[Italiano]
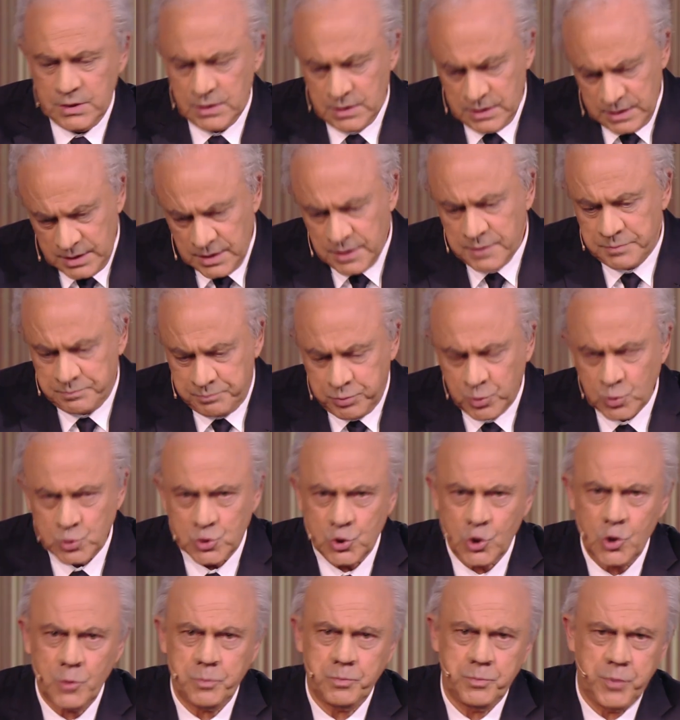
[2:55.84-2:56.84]
Eh, eh,
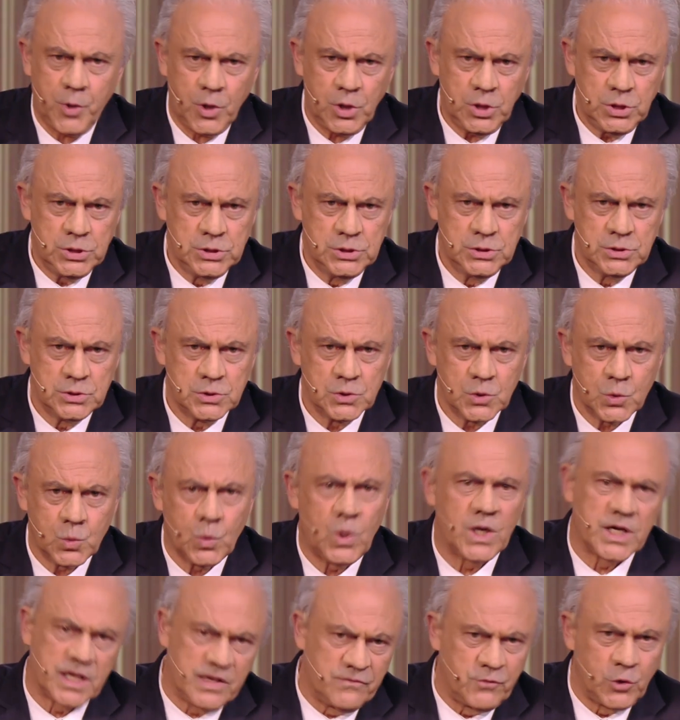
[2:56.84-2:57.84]
purtroppo eh.
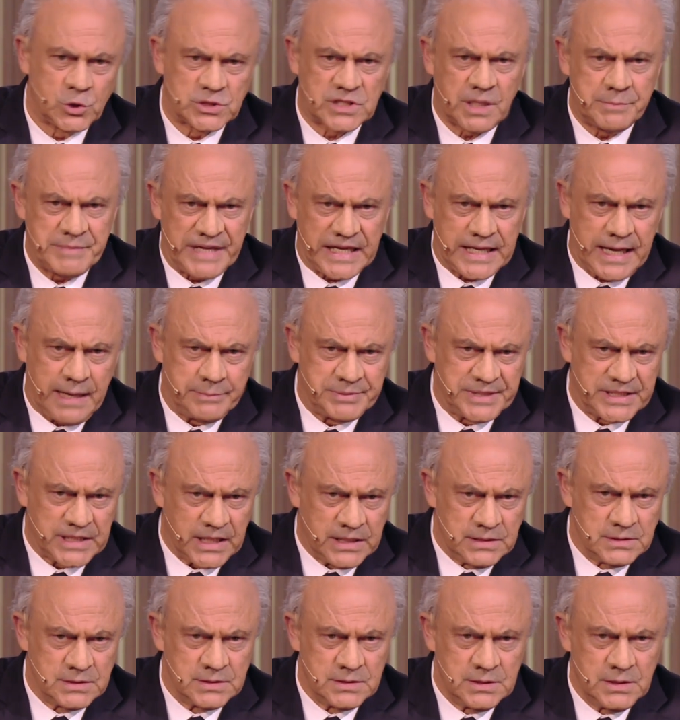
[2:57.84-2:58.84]
qualche volta mi capita.
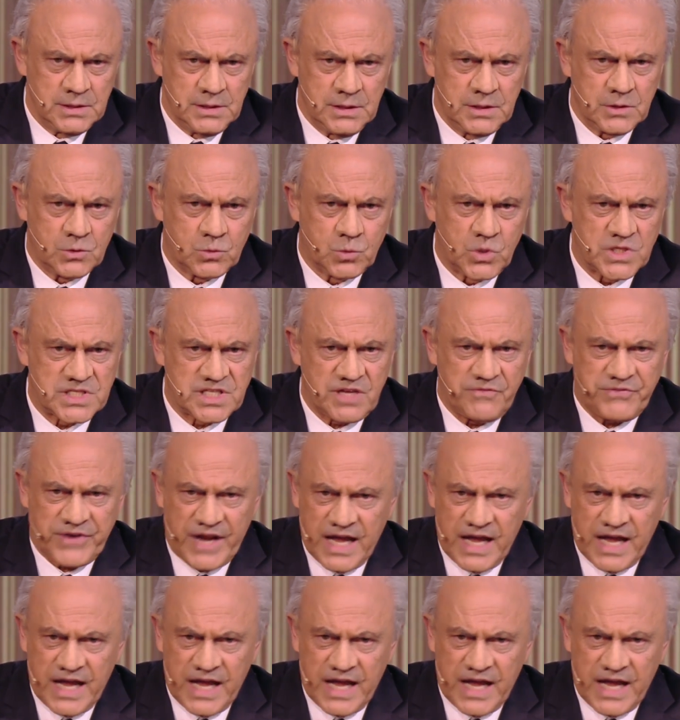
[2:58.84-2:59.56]
Eh, lo so, però è un problema.